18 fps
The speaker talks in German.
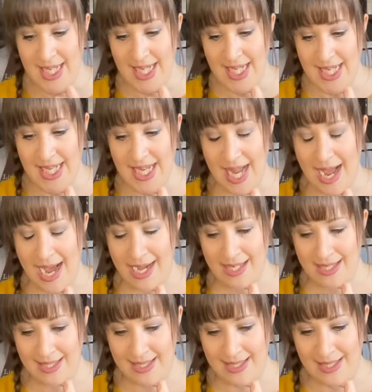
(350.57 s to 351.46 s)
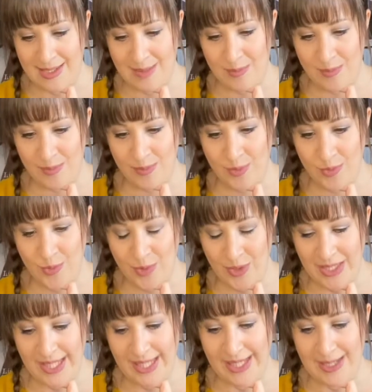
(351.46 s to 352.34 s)
nach dem
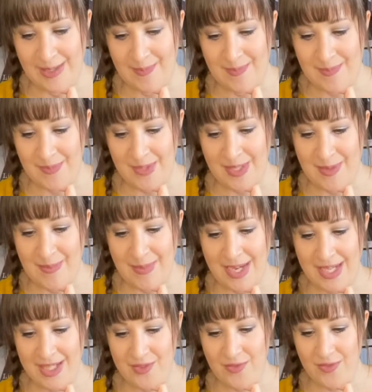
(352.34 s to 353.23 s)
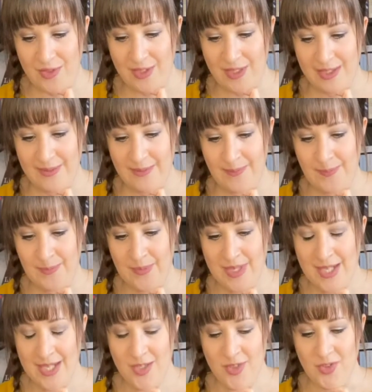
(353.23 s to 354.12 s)
Buch eben gemacht worden.
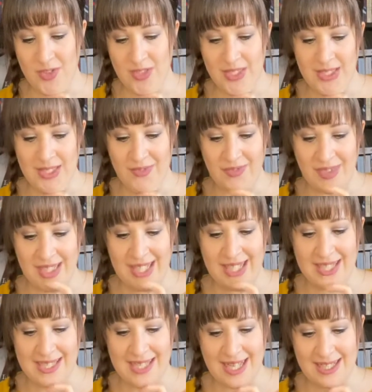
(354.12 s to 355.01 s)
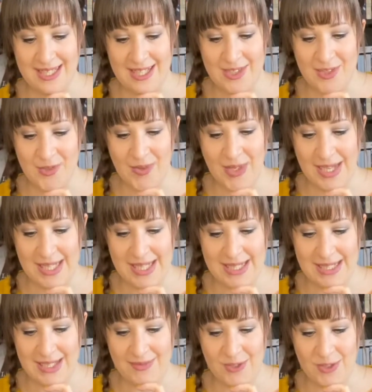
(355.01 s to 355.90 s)
Und Stephen King sagt dazu,
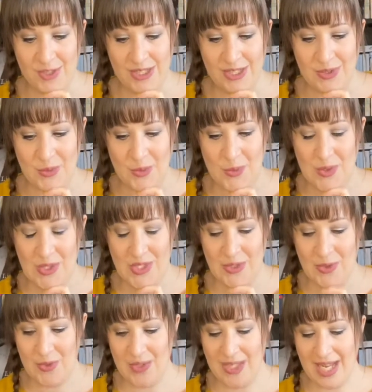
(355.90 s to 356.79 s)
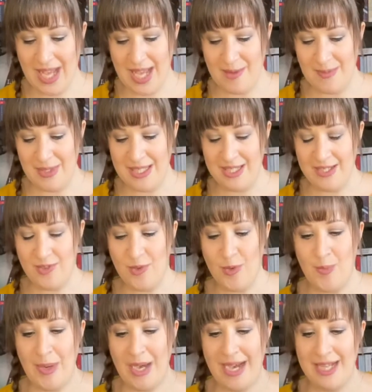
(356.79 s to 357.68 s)
einer der wirklich großen, unheimlichen
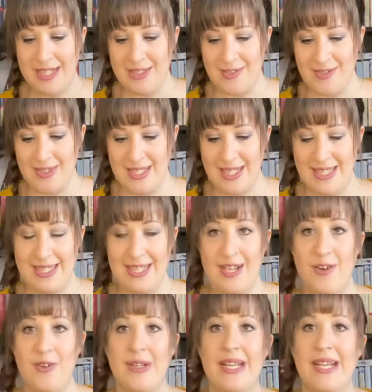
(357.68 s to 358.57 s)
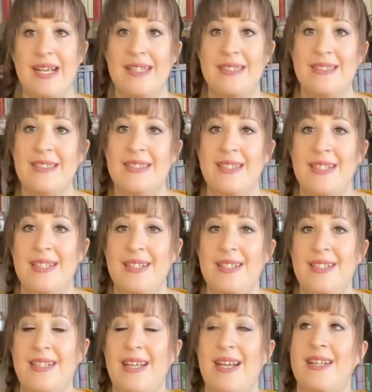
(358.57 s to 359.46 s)
Romane. Und da ich ja auch gerne
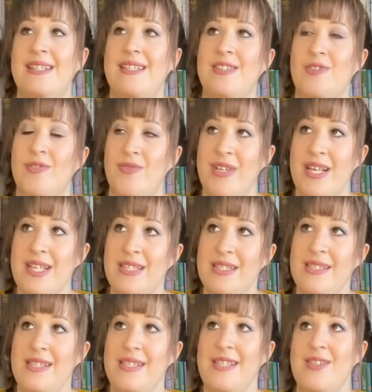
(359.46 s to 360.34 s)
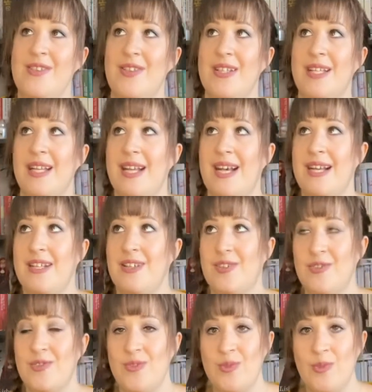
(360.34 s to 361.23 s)
ja nicht nur Fantasy, sondern halt
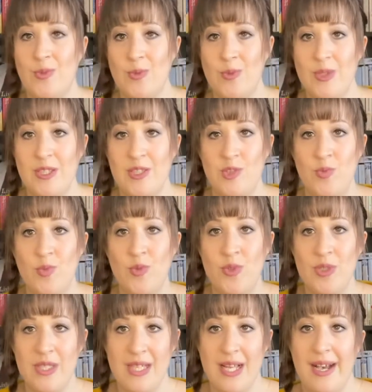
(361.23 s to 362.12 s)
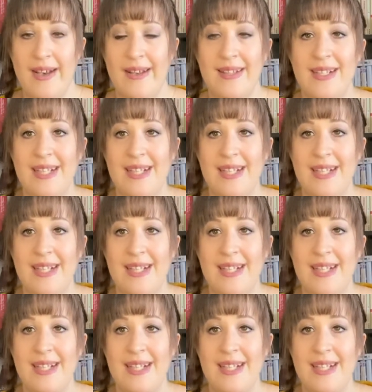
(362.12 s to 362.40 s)
auch so Grusel-Spuksachen